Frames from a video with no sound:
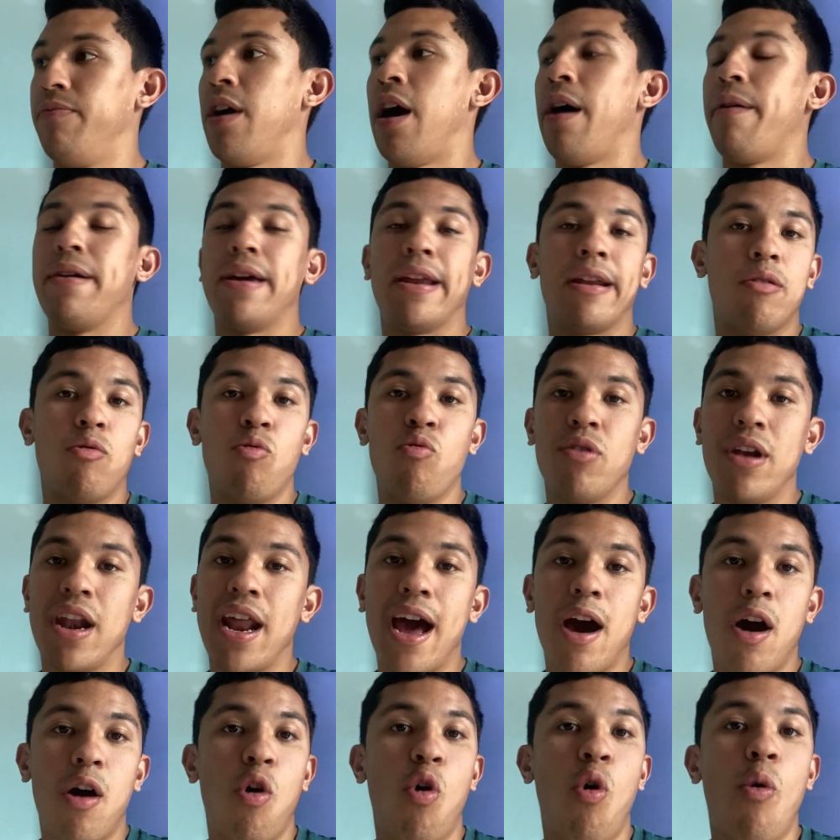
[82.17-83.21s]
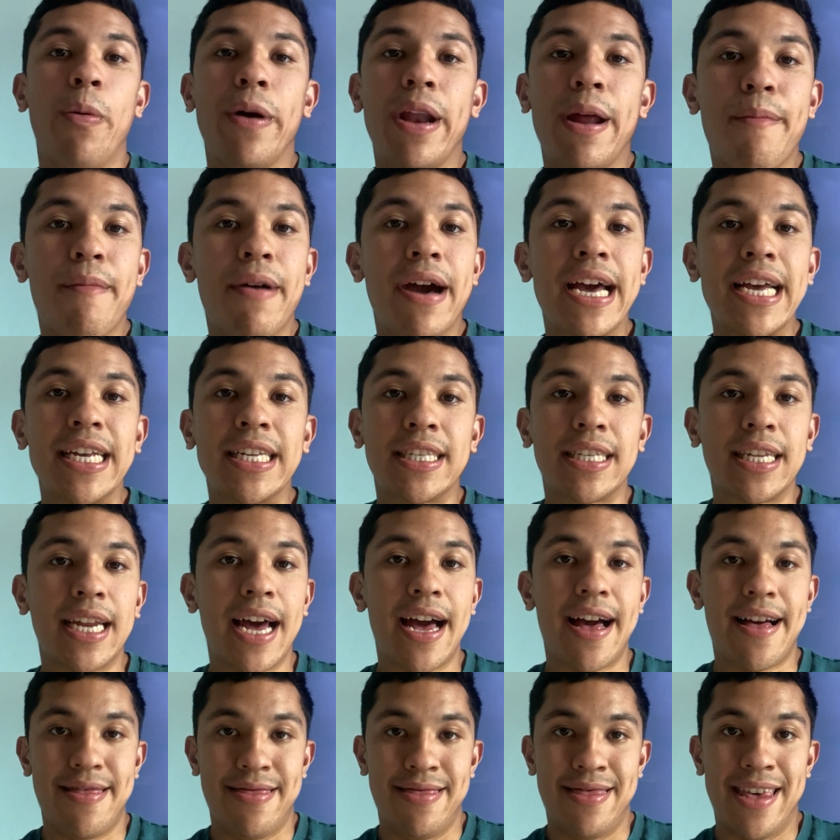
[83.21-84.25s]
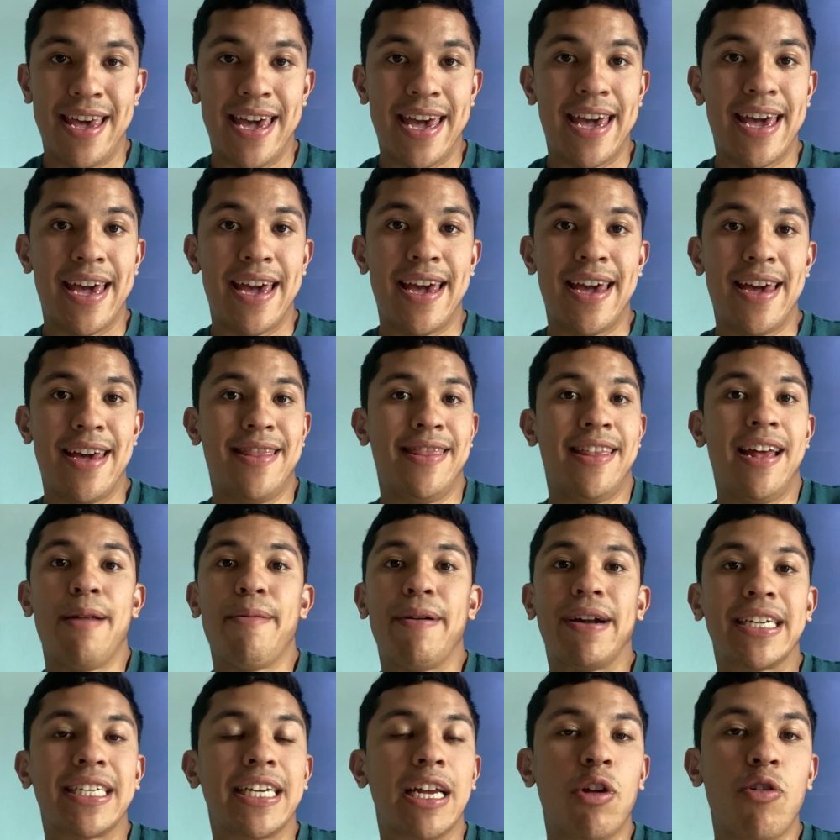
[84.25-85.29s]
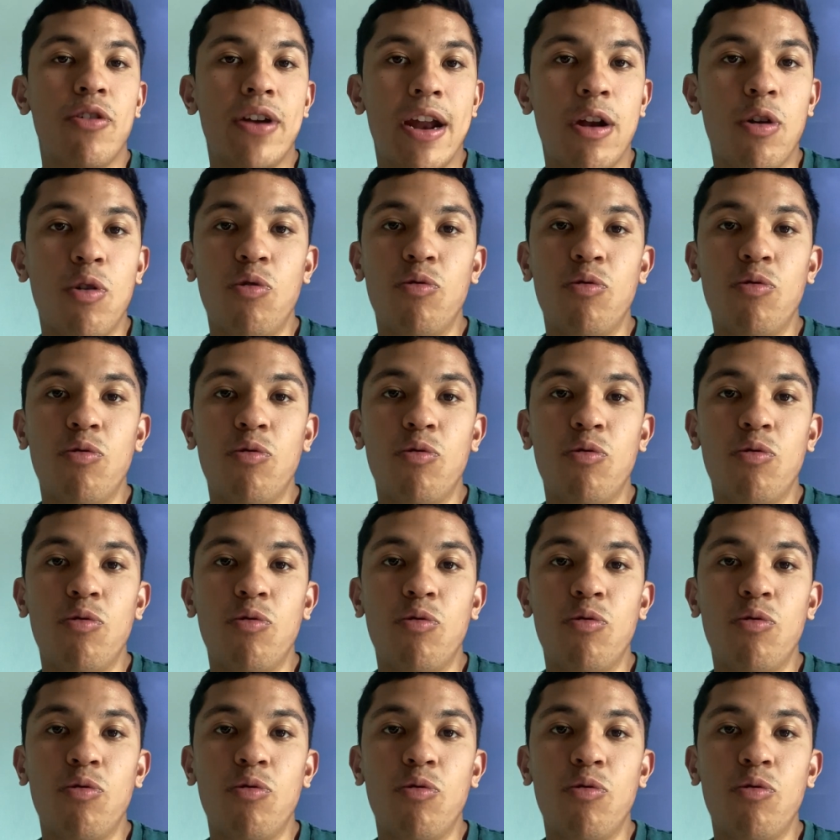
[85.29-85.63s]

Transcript: a ver, una obra maestra de, del Barcelona, ¿no?